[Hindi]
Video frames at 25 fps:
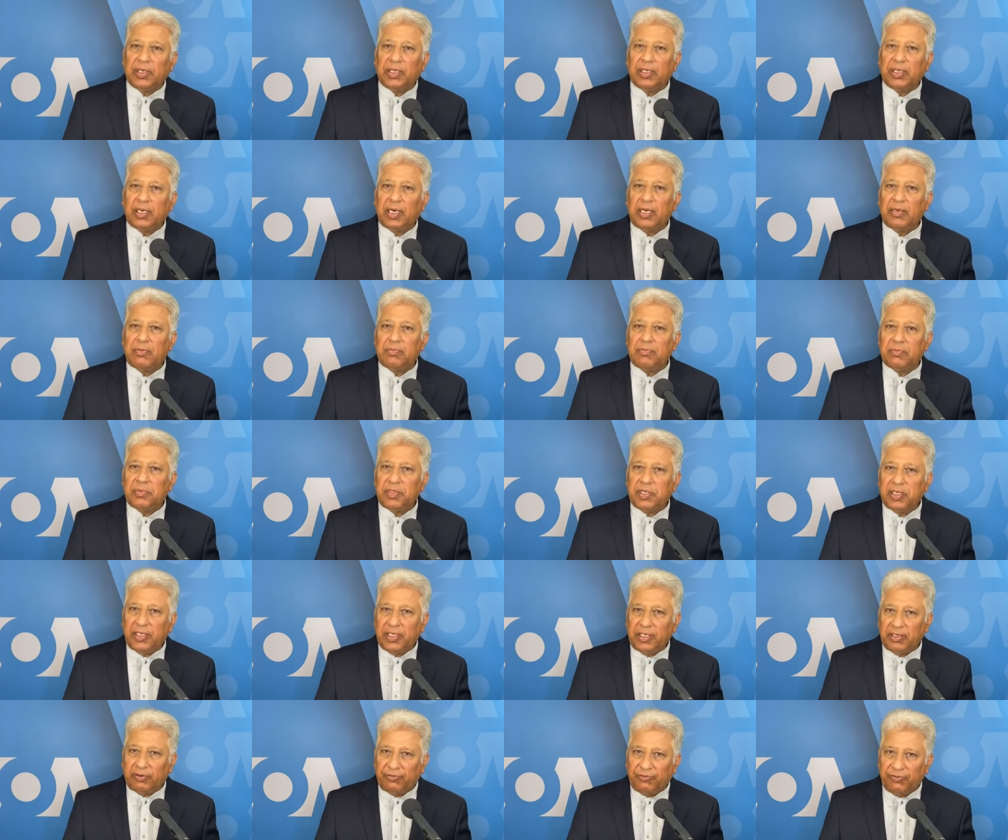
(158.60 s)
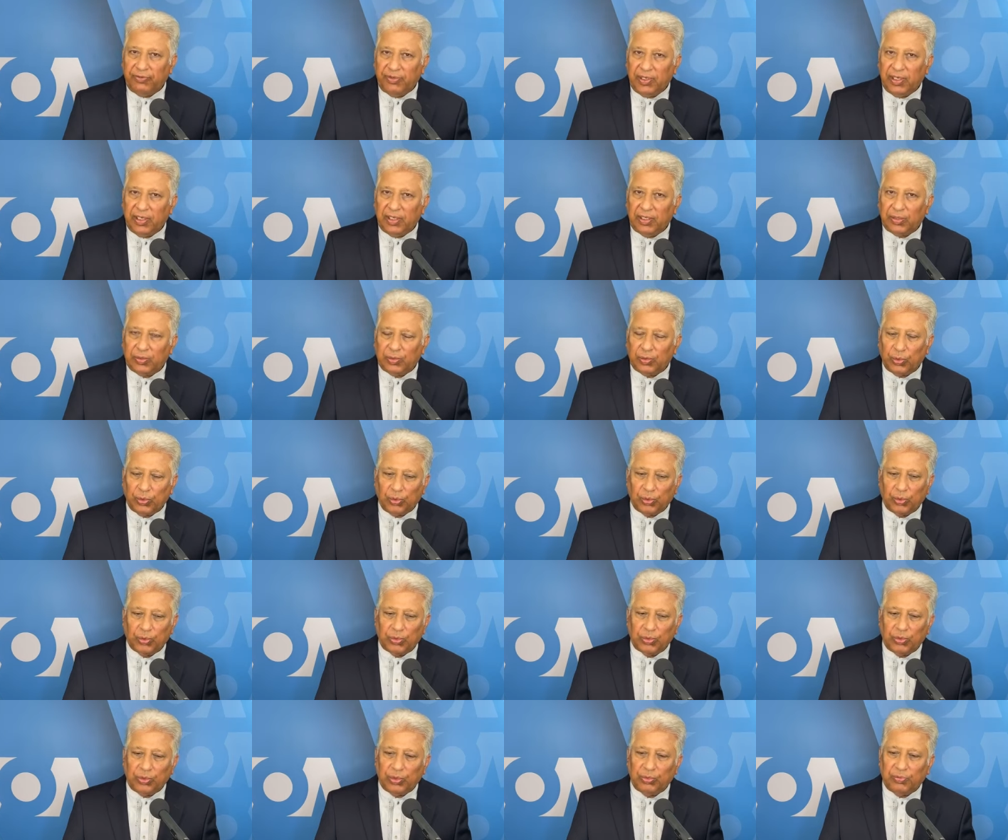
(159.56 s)
बगराम एयरफील्ड को
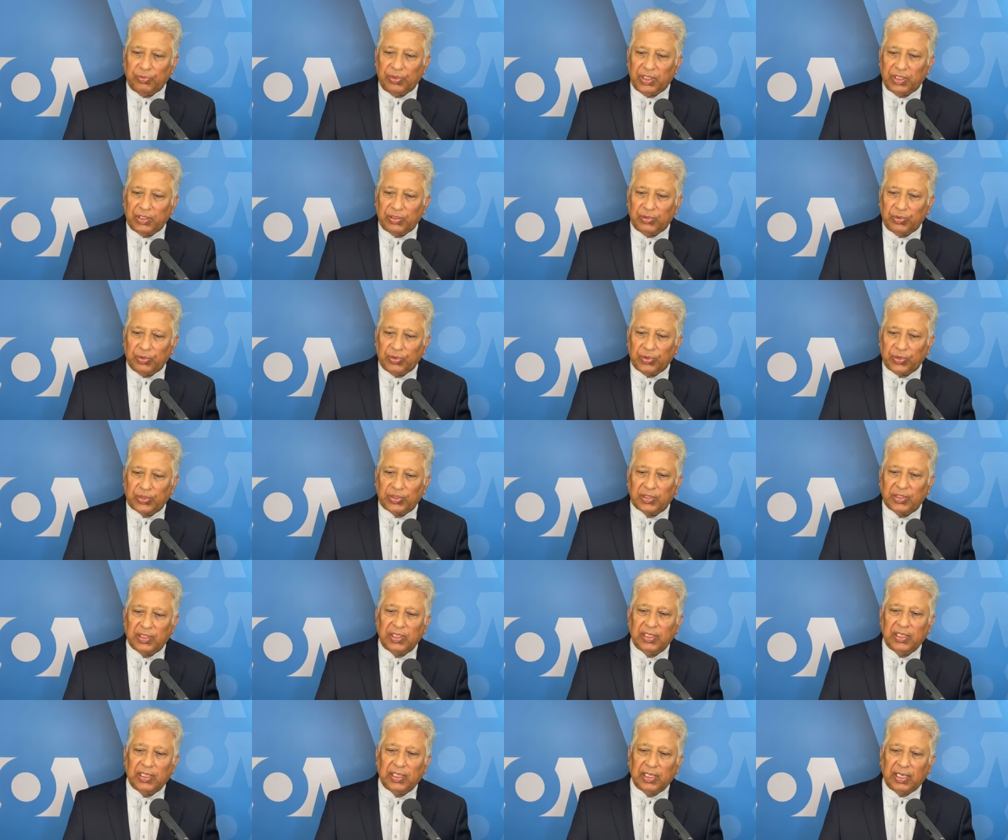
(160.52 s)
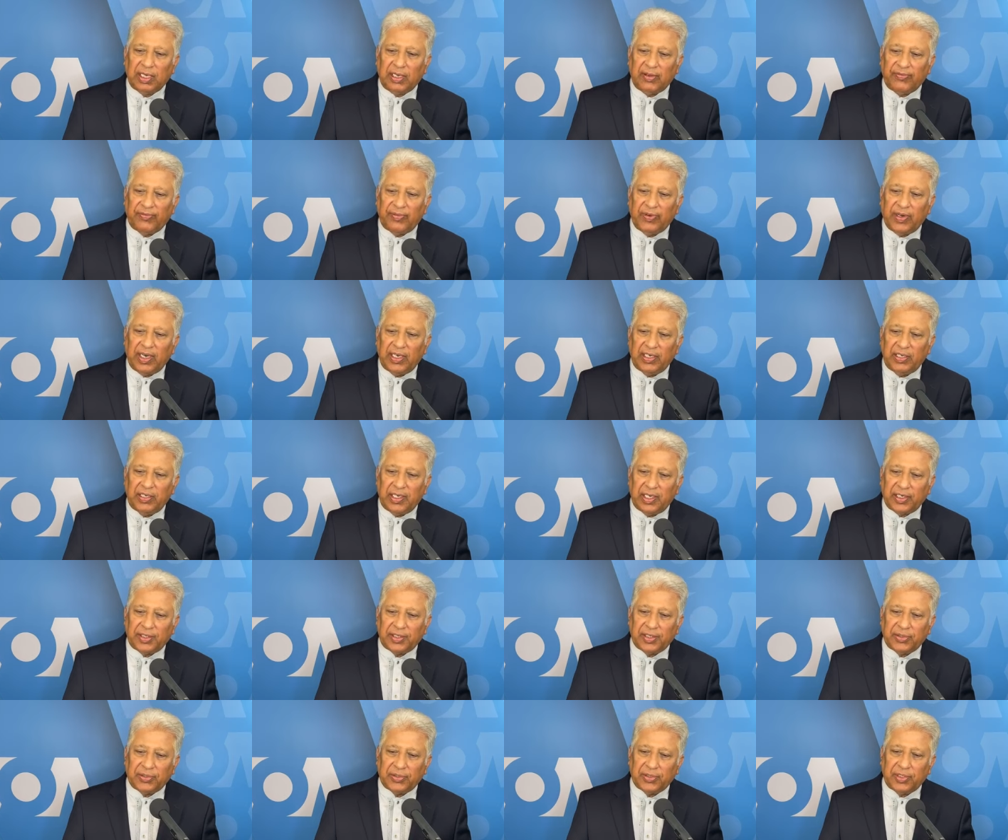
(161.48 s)
जुमे के रोज़ अफगान
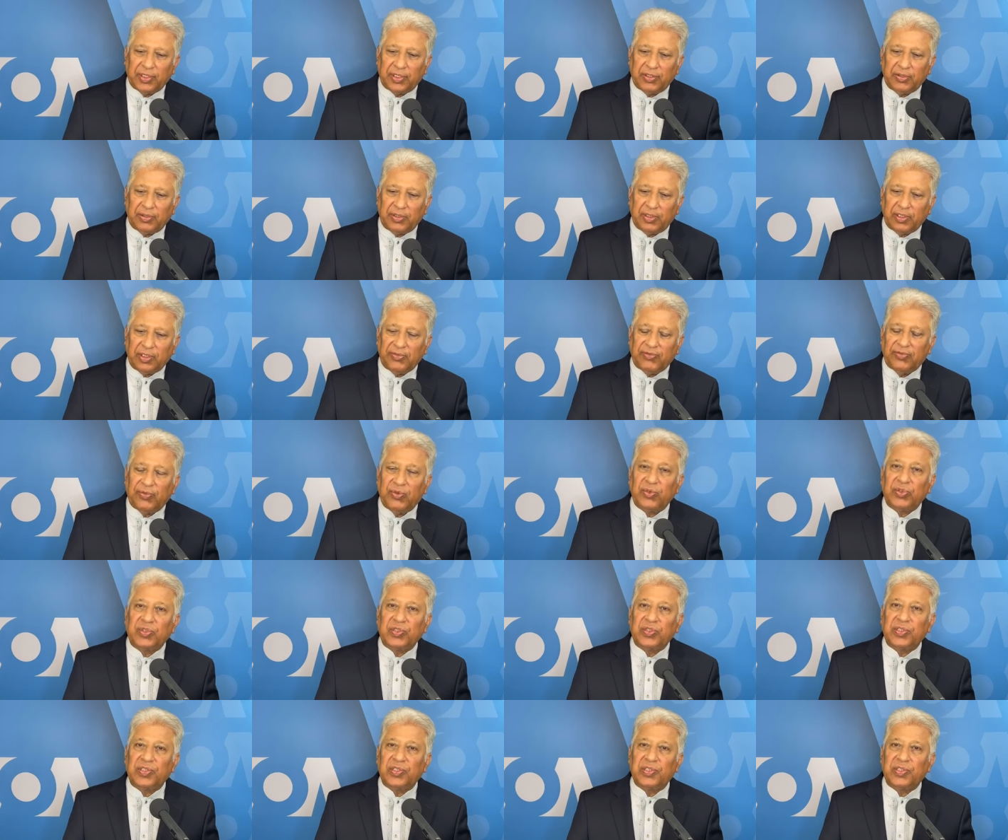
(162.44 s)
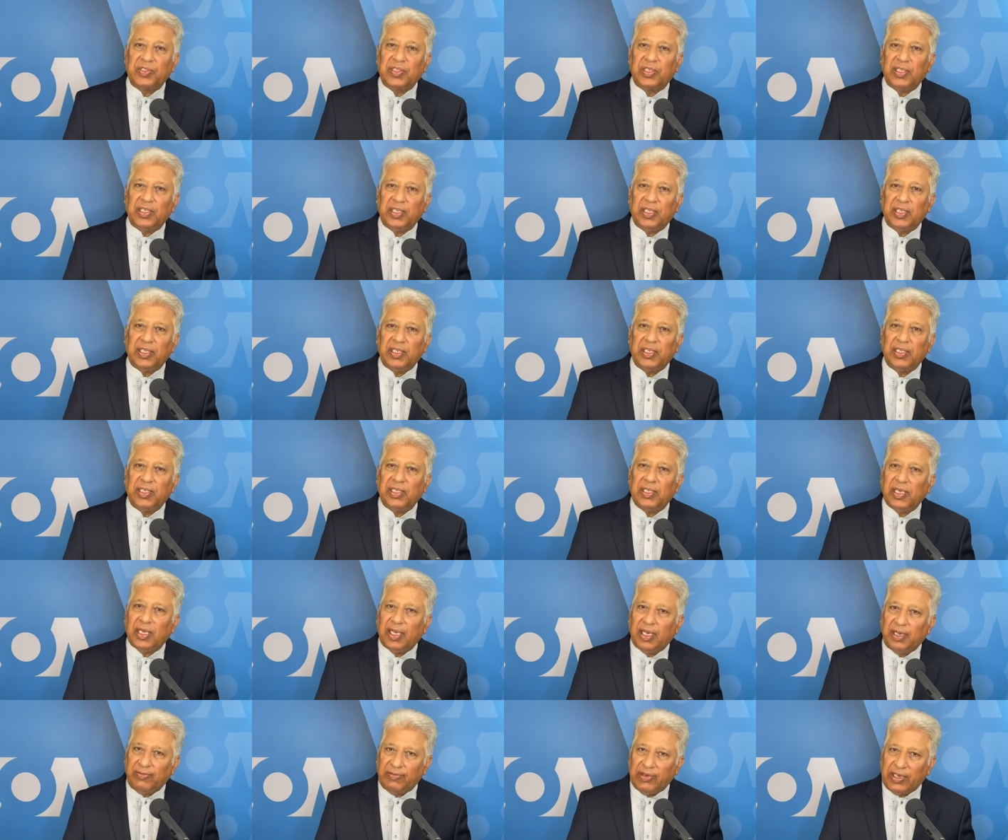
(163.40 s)
नेशनल सिक्योरिटी फोर्सेस के
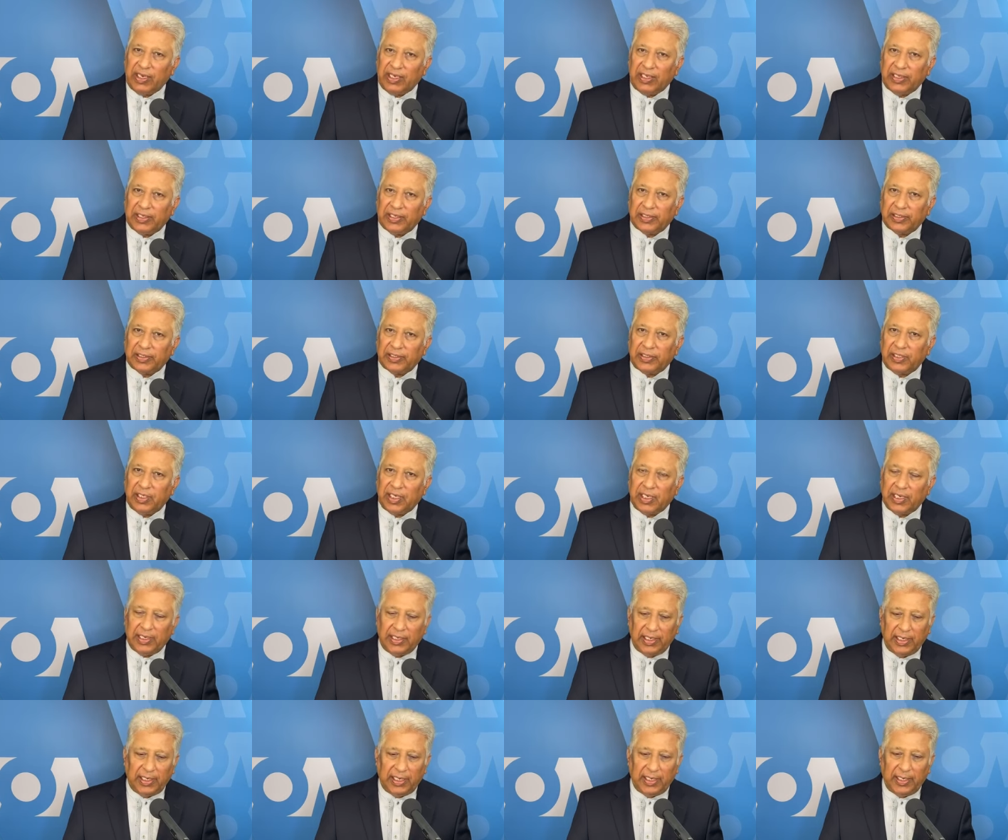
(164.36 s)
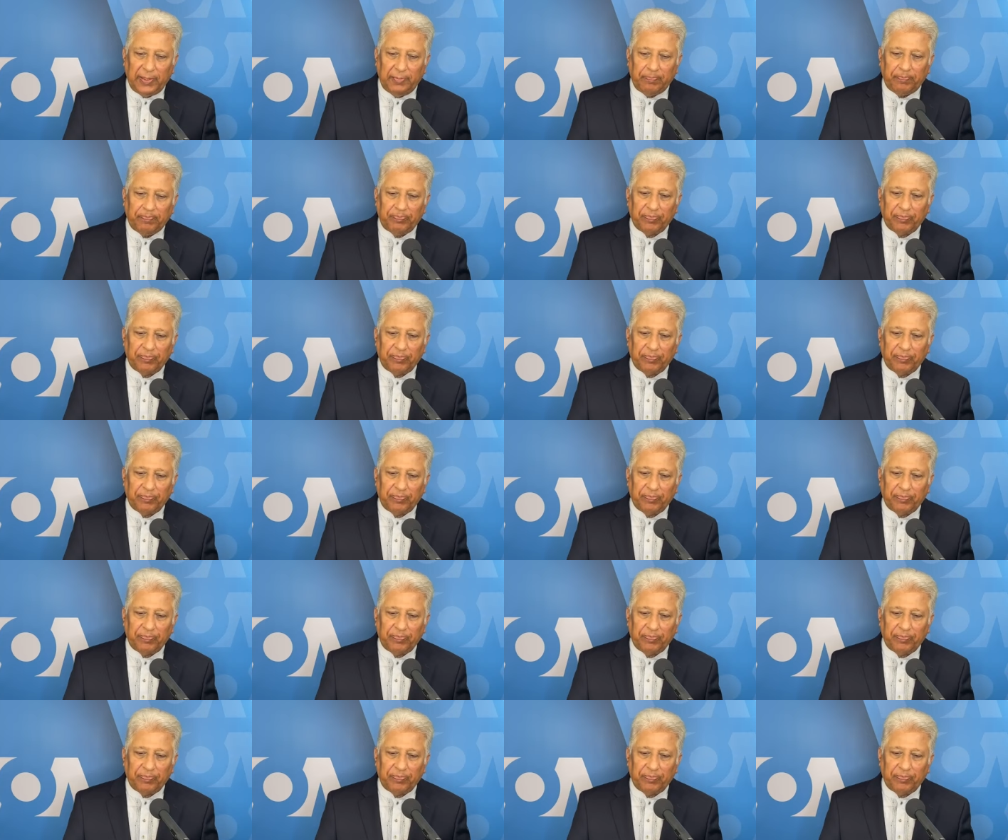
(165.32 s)
हवाले कर दिया है